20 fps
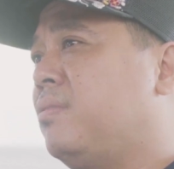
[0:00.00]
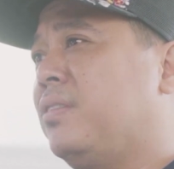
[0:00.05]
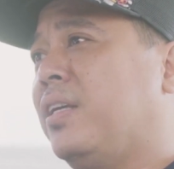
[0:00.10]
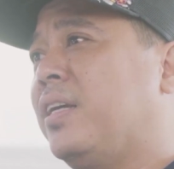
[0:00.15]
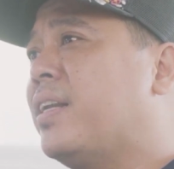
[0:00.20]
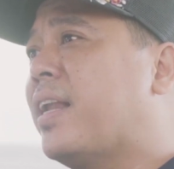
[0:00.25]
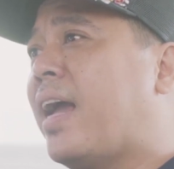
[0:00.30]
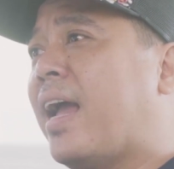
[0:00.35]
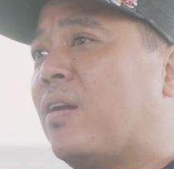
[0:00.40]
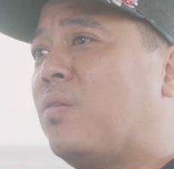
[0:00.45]

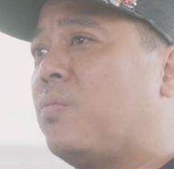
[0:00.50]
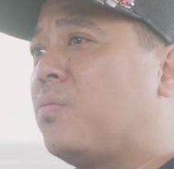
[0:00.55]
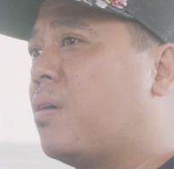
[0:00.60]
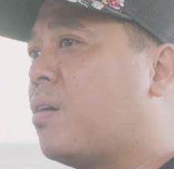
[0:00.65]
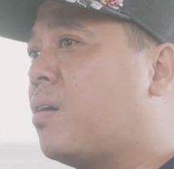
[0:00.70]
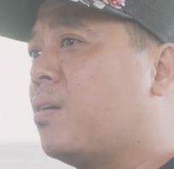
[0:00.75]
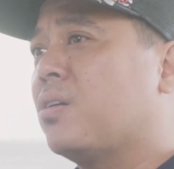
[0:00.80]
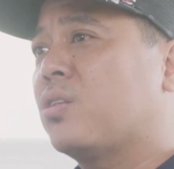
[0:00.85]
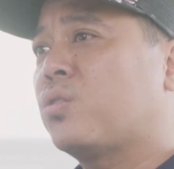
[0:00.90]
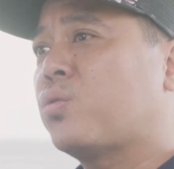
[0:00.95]
diễn đàn lúc
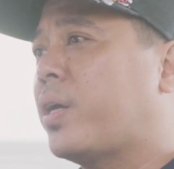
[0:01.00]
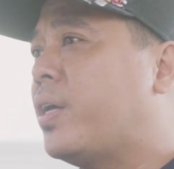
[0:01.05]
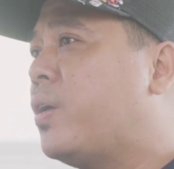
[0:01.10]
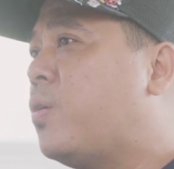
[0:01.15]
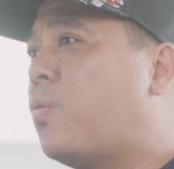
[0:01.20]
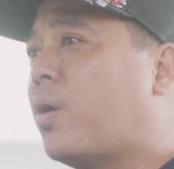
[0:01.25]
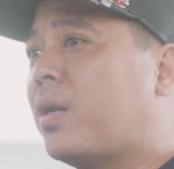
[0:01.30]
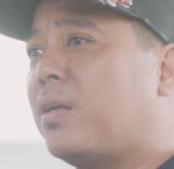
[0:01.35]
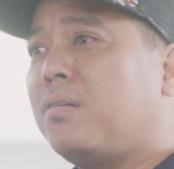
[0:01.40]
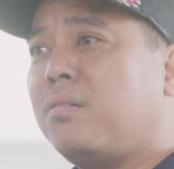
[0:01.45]
đó là
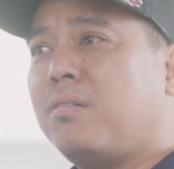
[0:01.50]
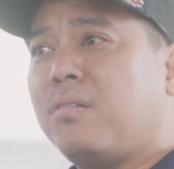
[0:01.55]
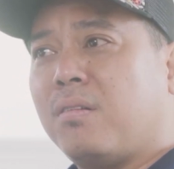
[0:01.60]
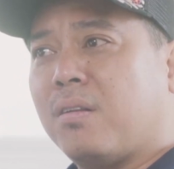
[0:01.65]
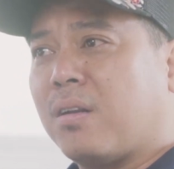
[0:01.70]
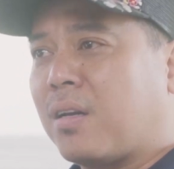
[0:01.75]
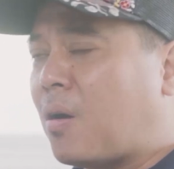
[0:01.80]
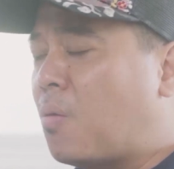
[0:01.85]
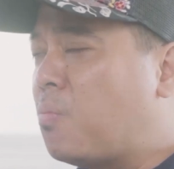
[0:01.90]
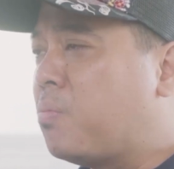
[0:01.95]
xoay quanh coi
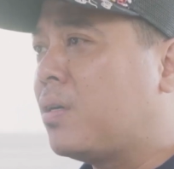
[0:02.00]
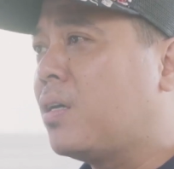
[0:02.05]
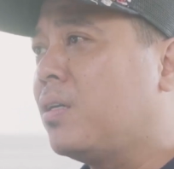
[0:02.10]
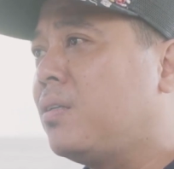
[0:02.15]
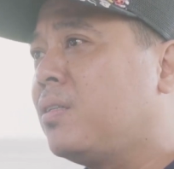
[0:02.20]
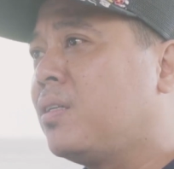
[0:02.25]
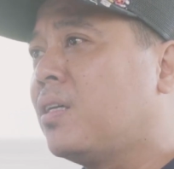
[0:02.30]
như là công kích